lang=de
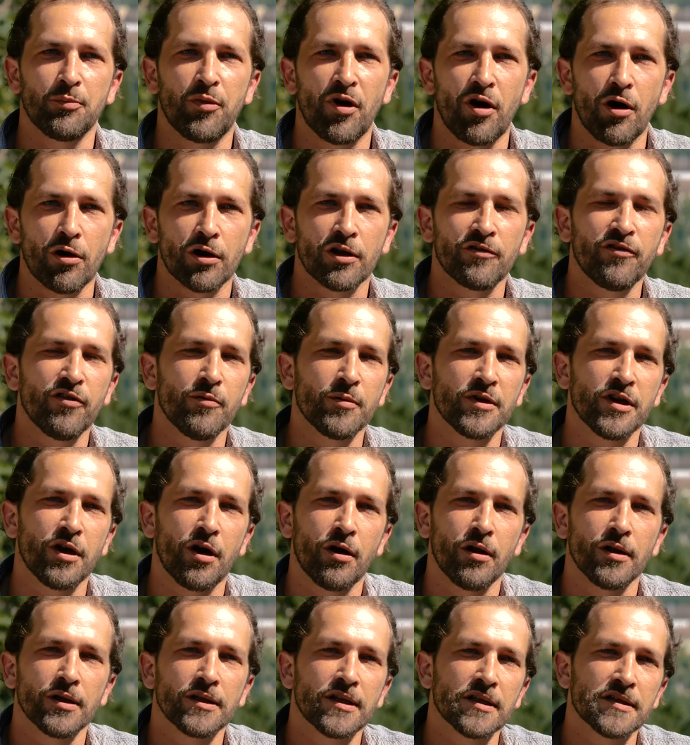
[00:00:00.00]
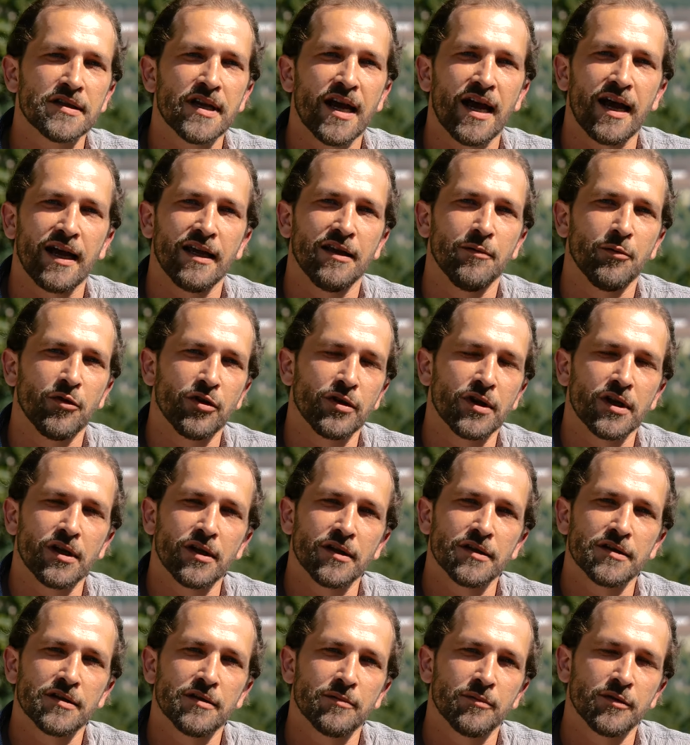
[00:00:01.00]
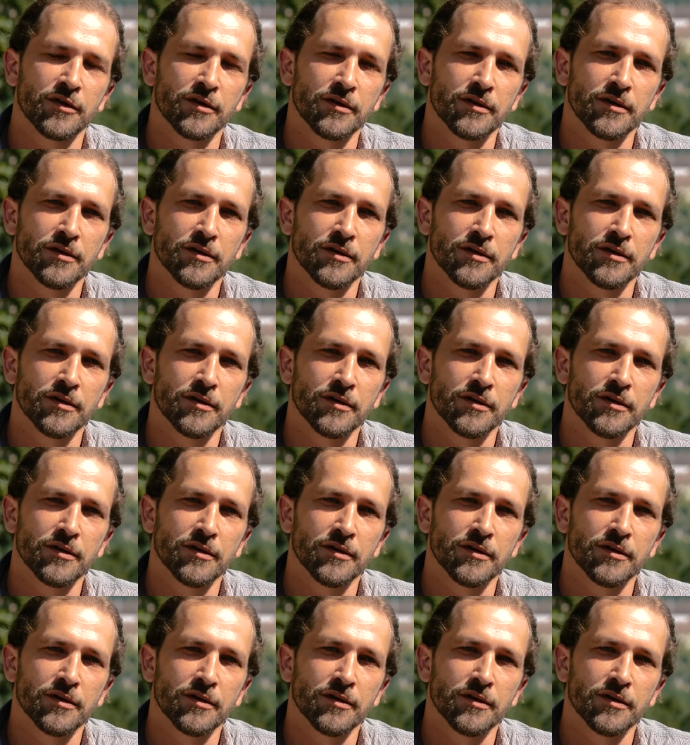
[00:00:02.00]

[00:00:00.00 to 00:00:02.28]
Park von einem Altersheim oder was. Also.